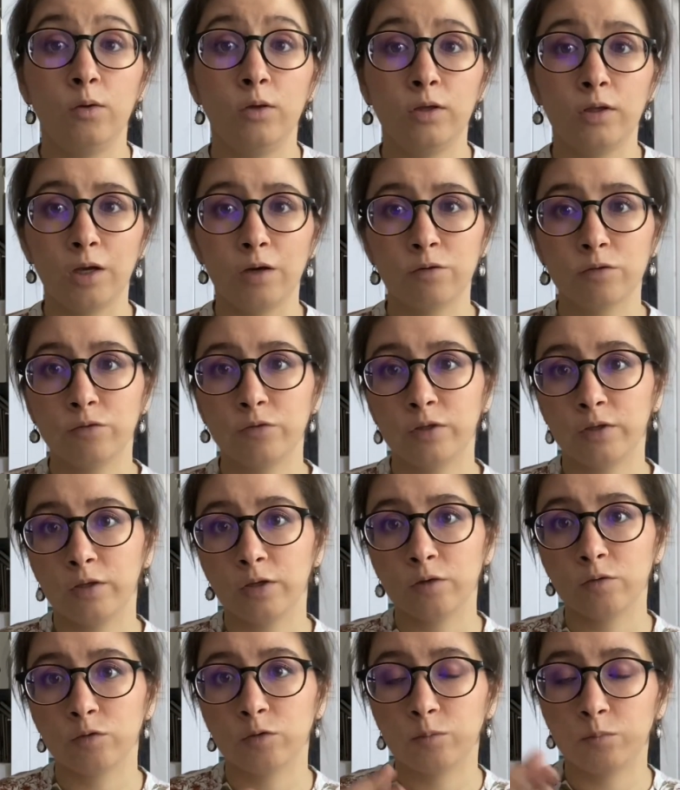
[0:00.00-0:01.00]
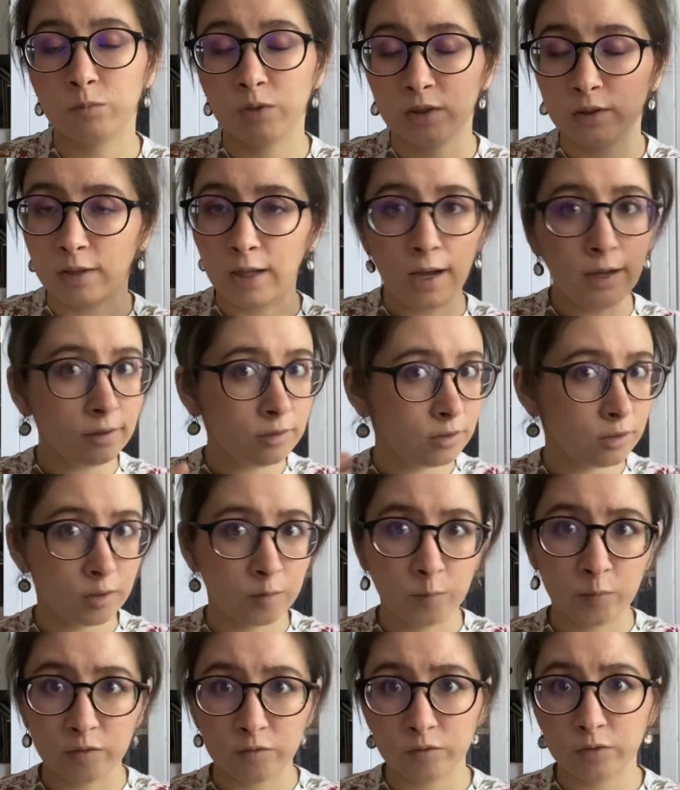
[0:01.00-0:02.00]
я вот в таких вот метаниях
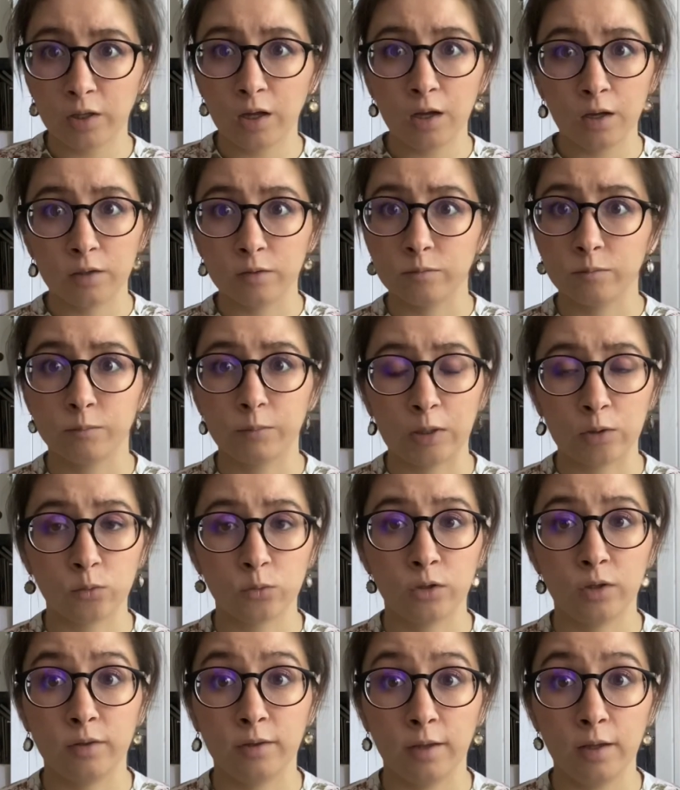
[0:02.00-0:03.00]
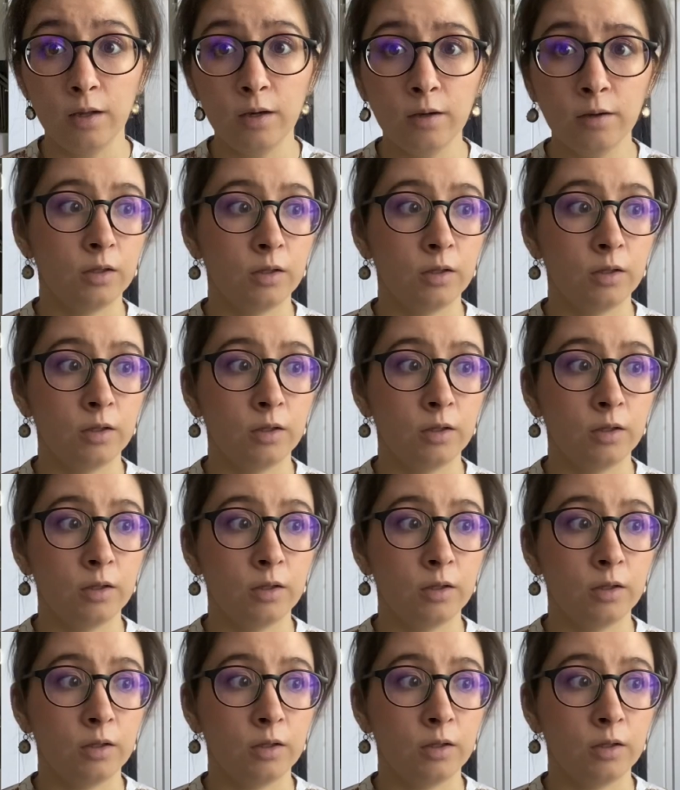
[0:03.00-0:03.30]
провела пару недель,